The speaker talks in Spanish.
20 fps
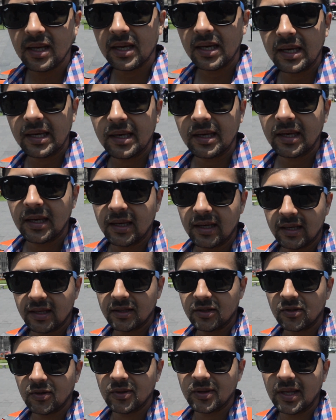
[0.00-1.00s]
eh,
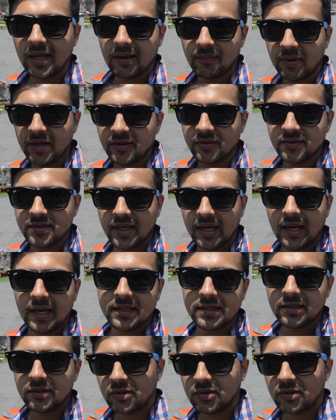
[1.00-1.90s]
donde bueno, se ejerce